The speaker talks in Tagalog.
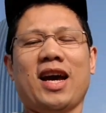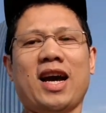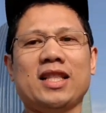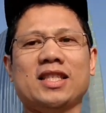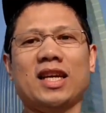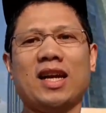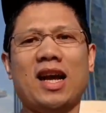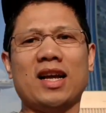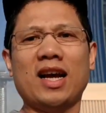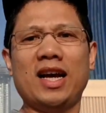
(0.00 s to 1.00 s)
At saka
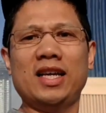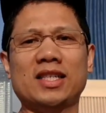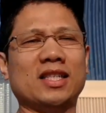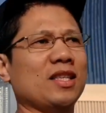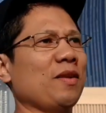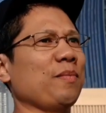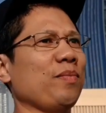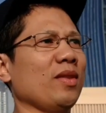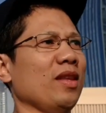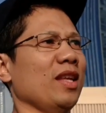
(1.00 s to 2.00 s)
guys,
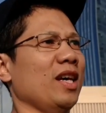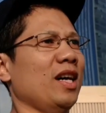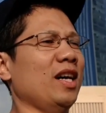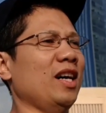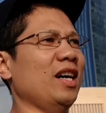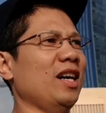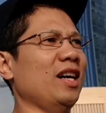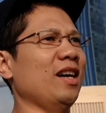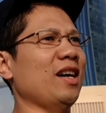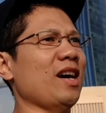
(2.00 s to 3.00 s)

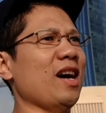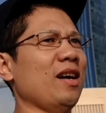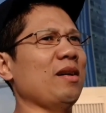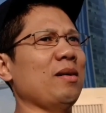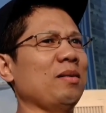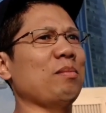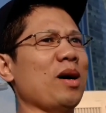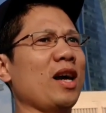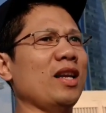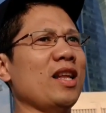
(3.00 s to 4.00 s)
uh,
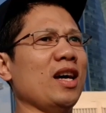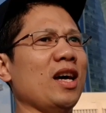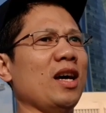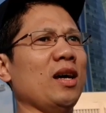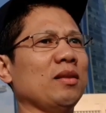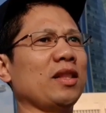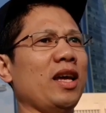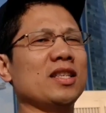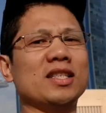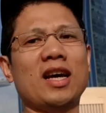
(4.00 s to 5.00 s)
maganda ang
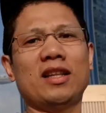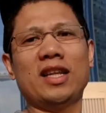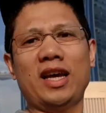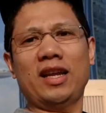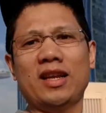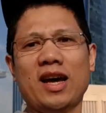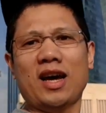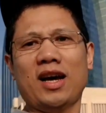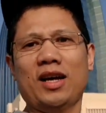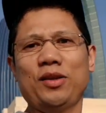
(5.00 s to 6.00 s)
thanks God din
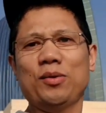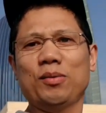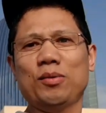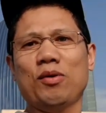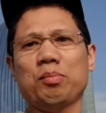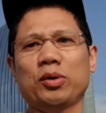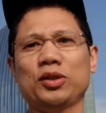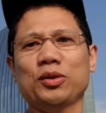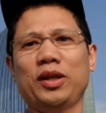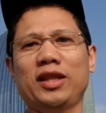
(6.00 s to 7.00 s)
na uh, yung
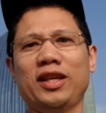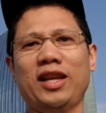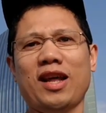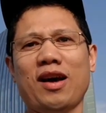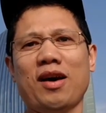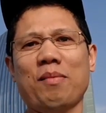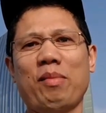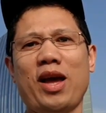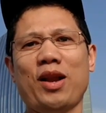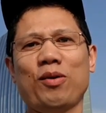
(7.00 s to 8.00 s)
opportunity na
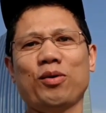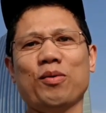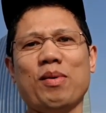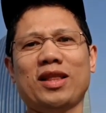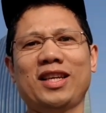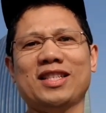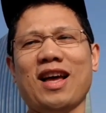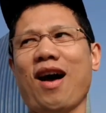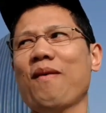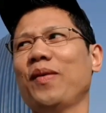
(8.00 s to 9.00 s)
merong dumating
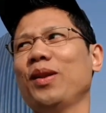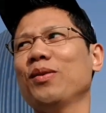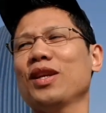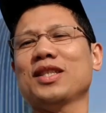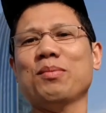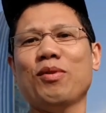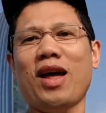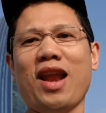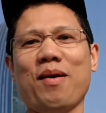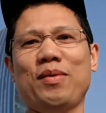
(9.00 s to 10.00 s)
sa amin, yung
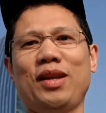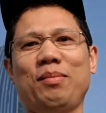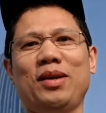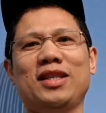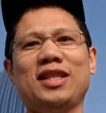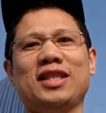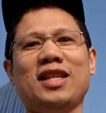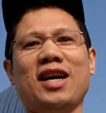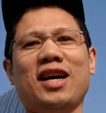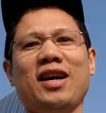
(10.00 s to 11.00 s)
nasimula namin ni Mrs.
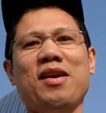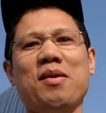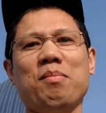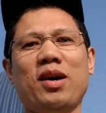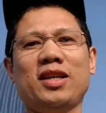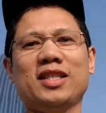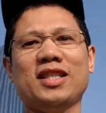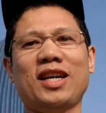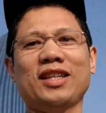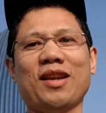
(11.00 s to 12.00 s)
na
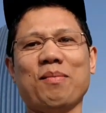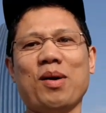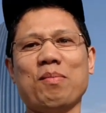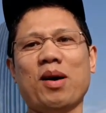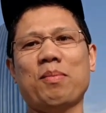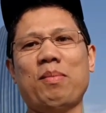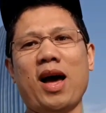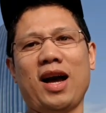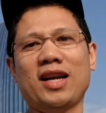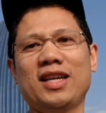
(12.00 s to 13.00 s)
mag-start ng
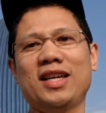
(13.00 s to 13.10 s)
magba-vlog.